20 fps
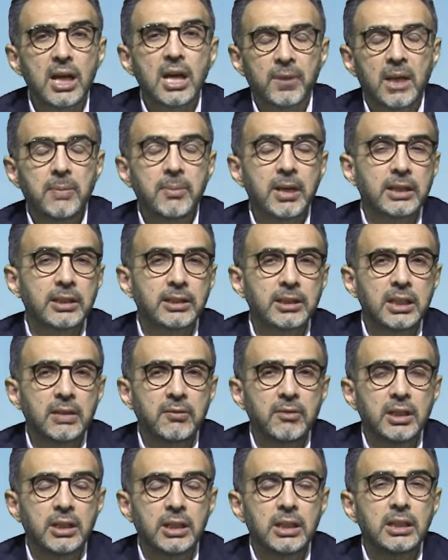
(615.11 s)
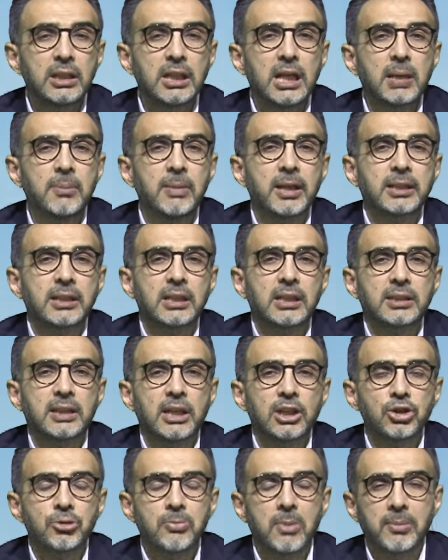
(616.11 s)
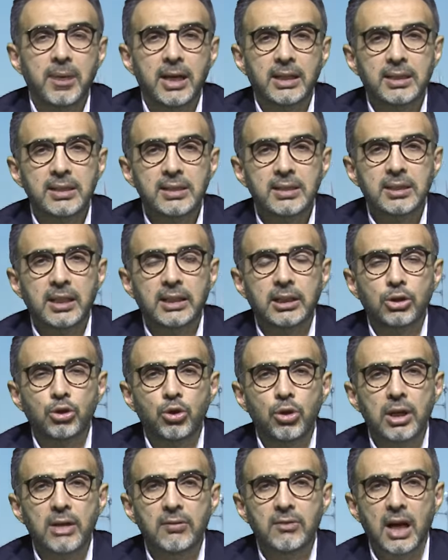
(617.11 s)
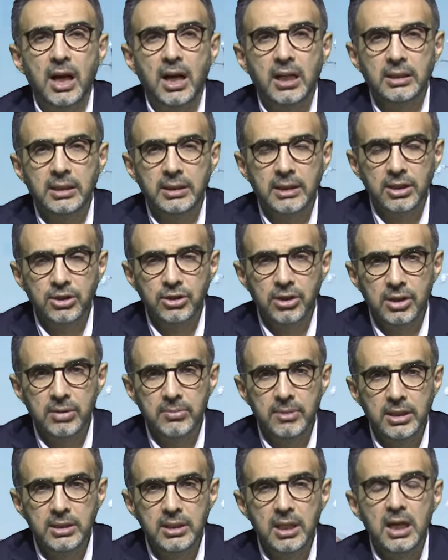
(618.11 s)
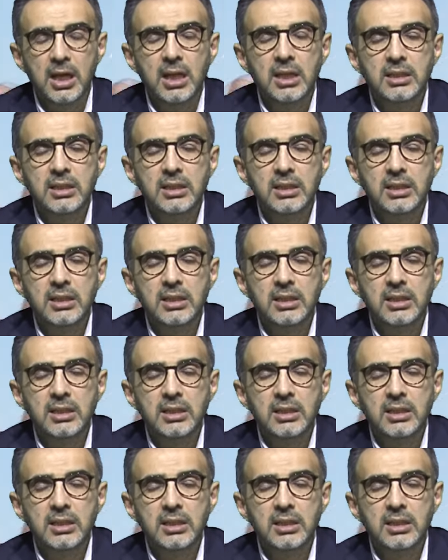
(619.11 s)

Emekli TV'nin Emeklilik Danışma Merkezi'ndeki görevli arkadaşlarımız